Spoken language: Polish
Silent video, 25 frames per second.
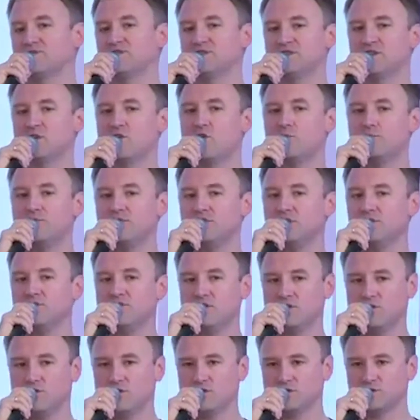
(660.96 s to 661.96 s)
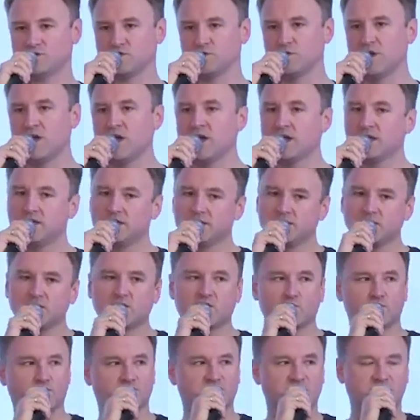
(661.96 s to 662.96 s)
sprawdzenia opinii wielu osób, nie
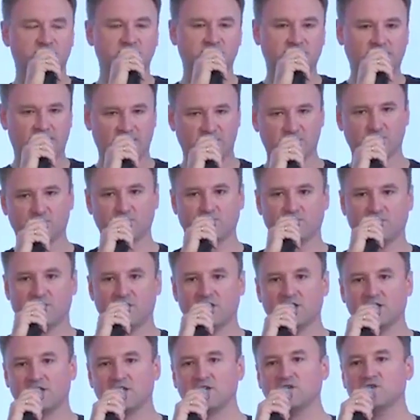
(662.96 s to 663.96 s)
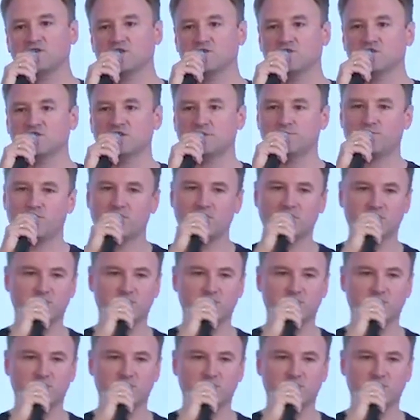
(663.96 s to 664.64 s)
tylko postaci tekstów, ale tego, że ktoś nam